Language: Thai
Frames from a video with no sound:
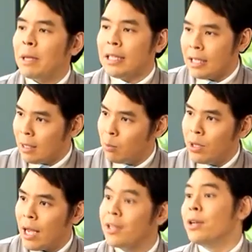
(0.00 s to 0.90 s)
มาติดในผู้
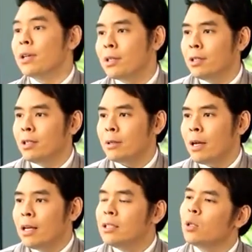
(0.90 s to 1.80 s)
ใหญ่เยอะขึ้น
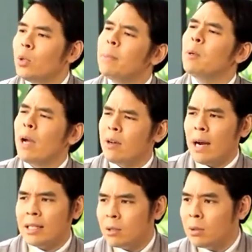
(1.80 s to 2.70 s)
เชื้อตัวนี้เป็นไวไว
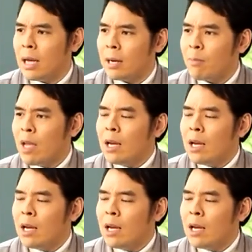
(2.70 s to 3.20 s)
รัสคุณตั๊ก